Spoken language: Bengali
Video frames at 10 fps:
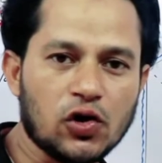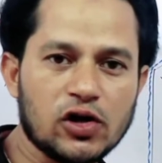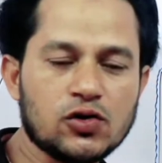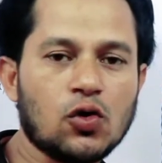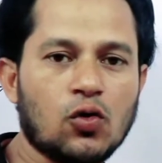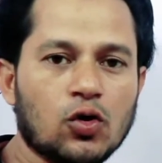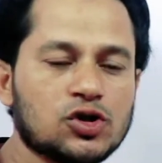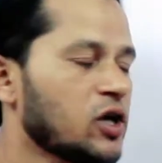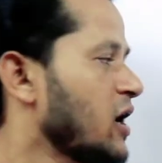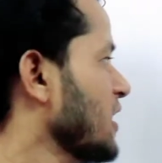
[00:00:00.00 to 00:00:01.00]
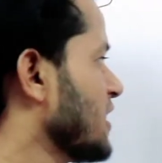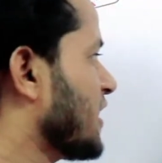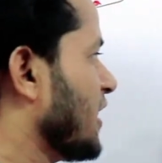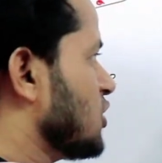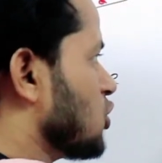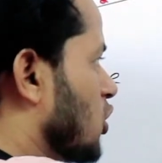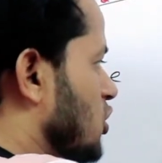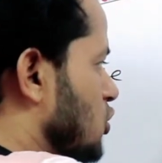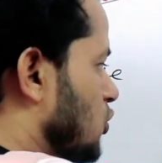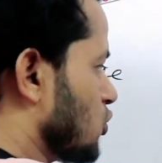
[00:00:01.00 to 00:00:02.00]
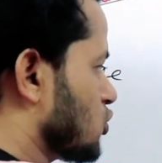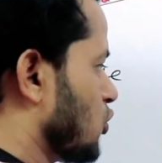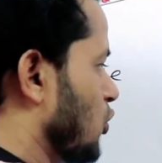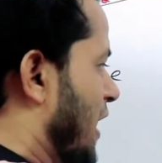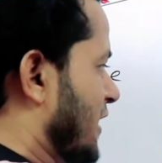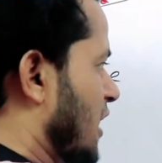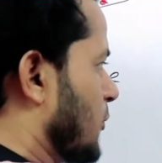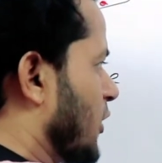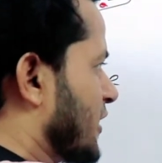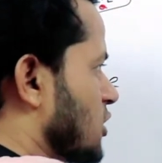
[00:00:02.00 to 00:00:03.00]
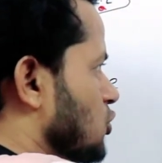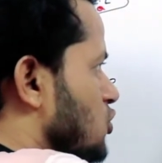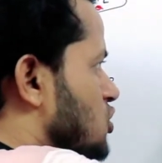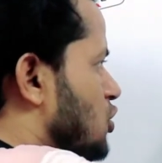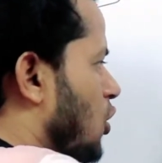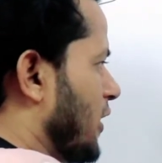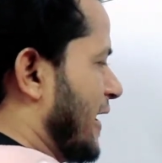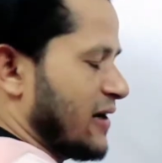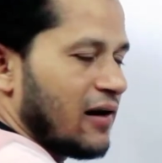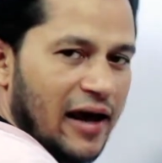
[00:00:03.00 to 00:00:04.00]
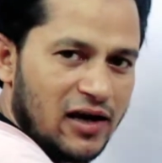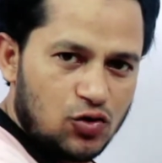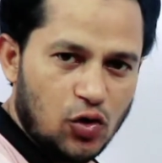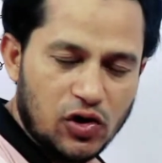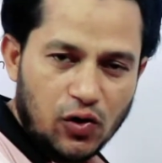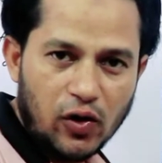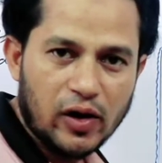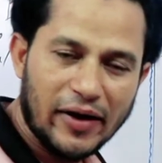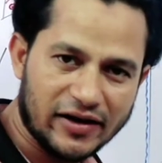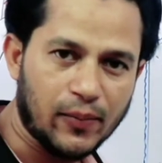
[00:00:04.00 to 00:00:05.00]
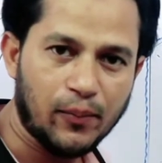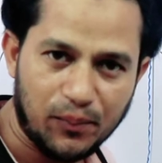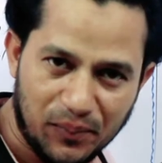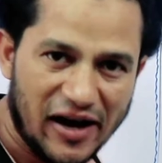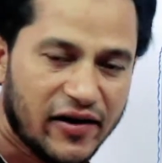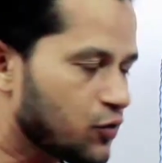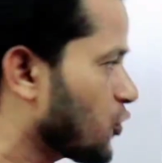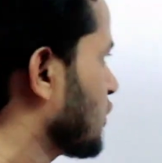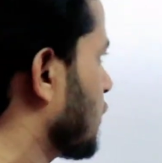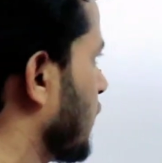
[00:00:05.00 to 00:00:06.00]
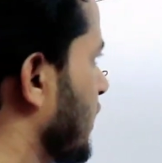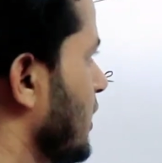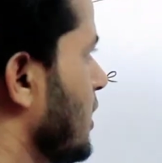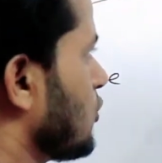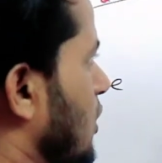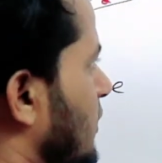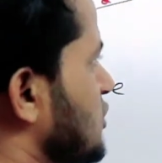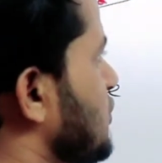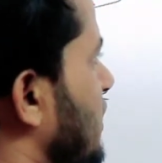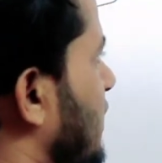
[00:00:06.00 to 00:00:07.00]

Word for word: যকৃত কোষ এখানে যকৃত কোষগুলো একটার পর একটা সজ্জিত হয় একটা লাইন তৈরি করে বা একটা প্লেট তৈরি করে তো আমরা যদি